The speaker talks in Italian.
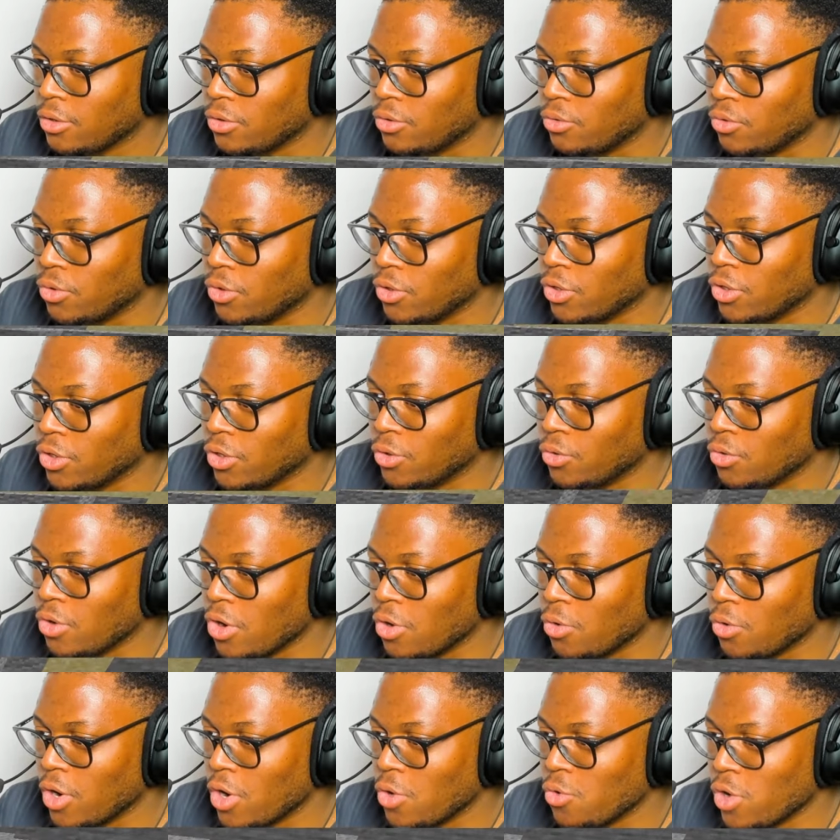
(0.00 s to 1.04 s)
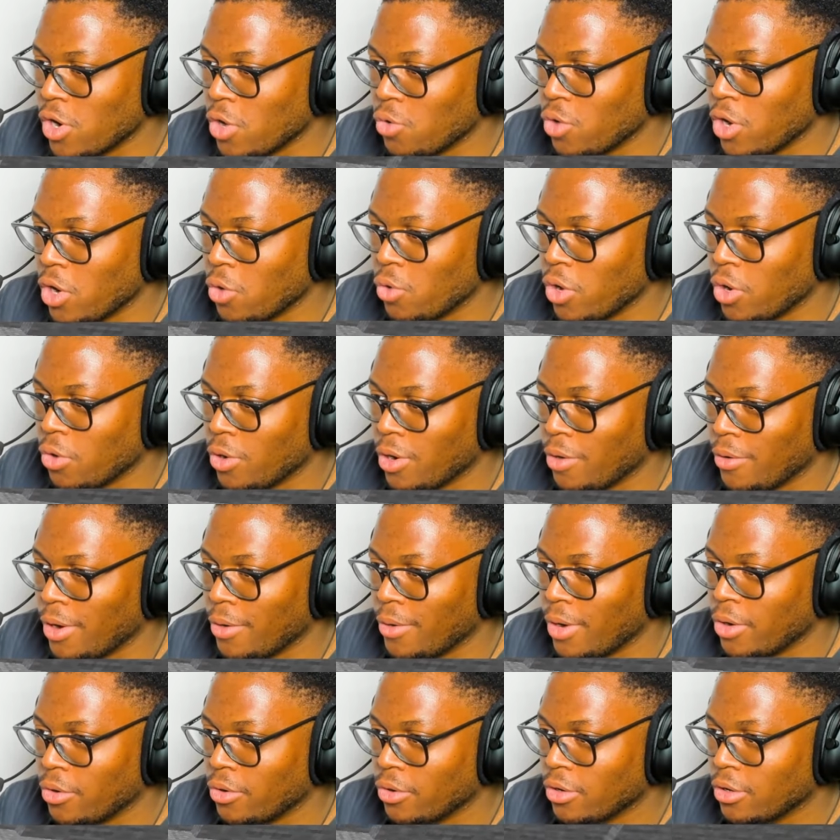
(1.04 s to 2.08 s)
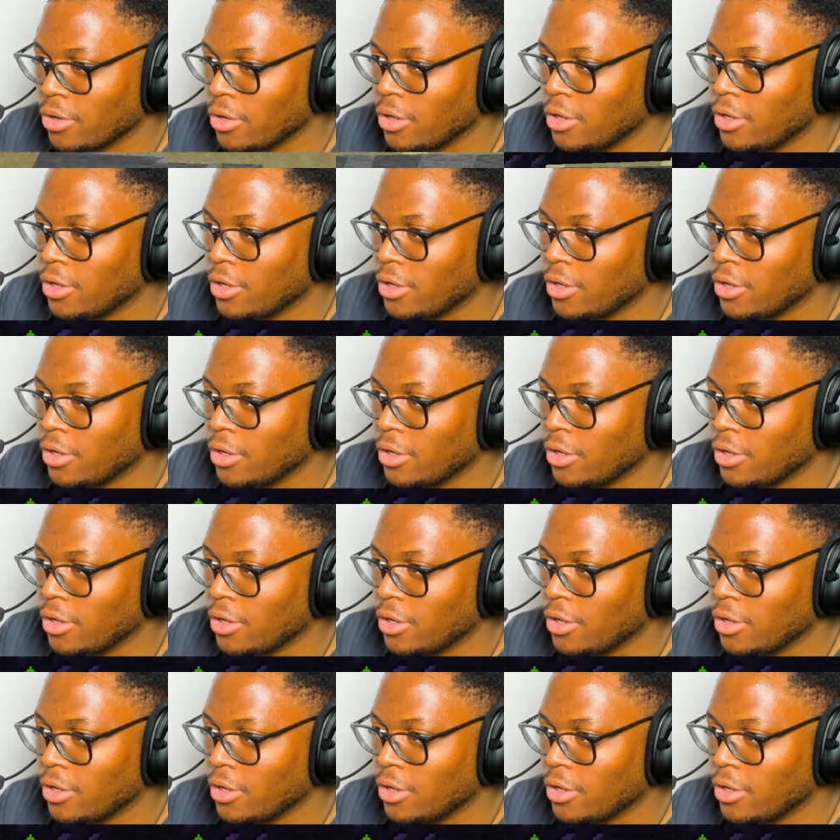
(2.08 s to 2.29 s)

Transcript: Wow, wow, wow, wow, wow, wow, wow, wow.